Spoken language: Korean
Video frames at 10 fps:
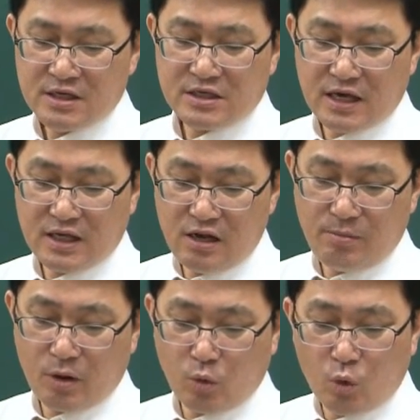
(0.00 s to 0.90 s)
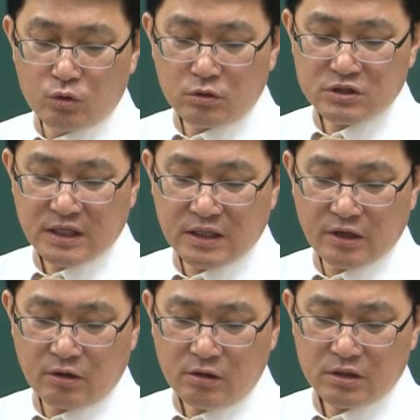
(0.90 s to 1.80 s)
자, 1번 옳은 거
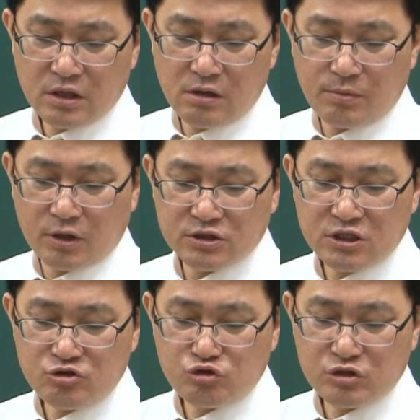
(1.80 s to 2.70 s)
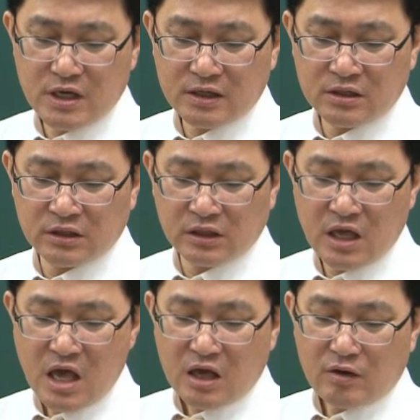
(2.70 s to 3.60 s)
찾네요. 1번 신축량은
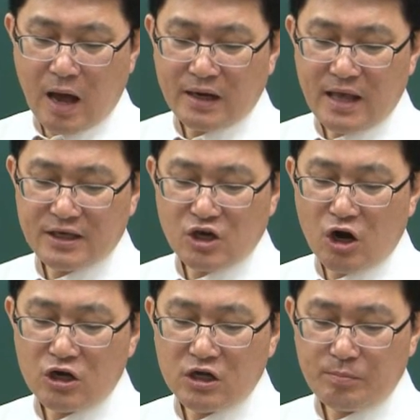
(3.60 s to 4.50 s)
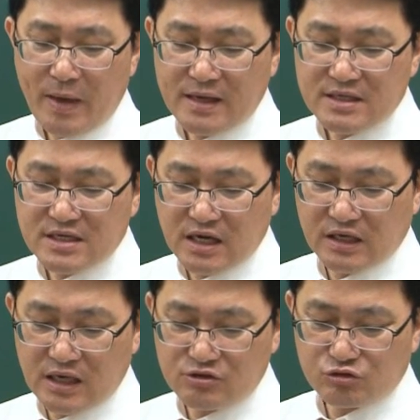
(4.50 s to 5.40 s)
관의 열
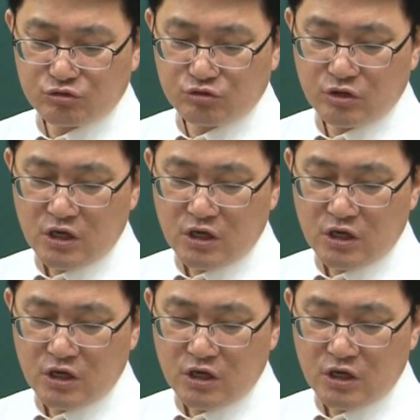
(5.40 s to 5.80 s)
팽창 개수.